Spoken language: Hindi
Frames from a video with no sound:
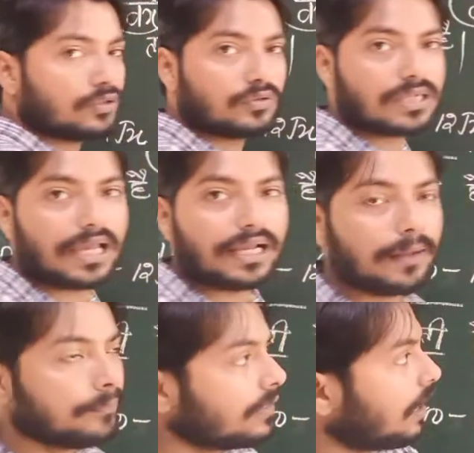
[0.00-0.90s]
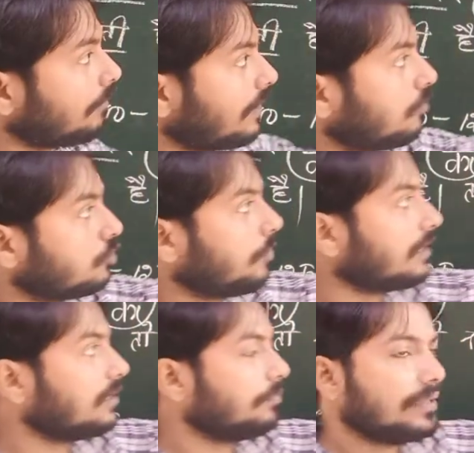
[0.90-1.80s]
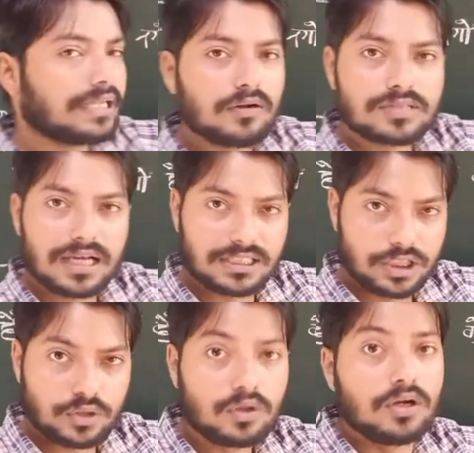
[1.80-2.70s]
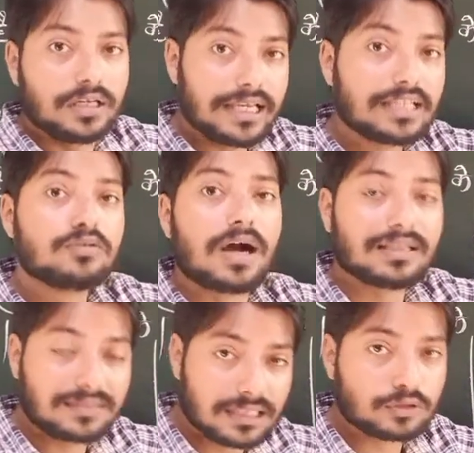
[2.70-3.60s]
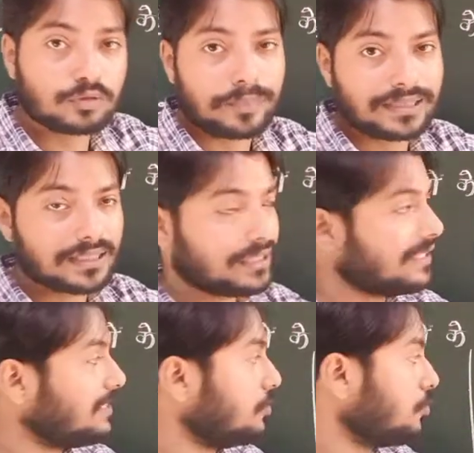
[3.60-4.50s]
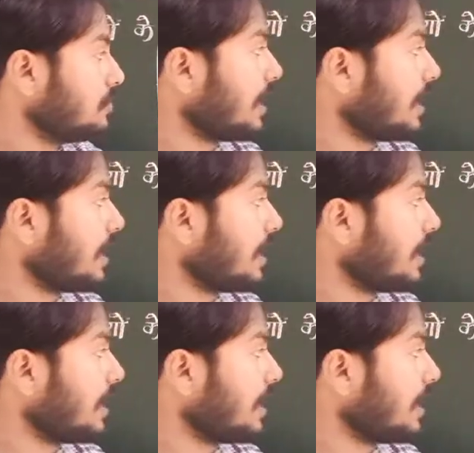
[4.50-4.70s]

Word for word: जीरो हो जाएगा हम कहेंगे उत्पादन पी क्या हो जाएगा जीरो ये जो अतिरिक्त उत्पादन है ये जीरो हो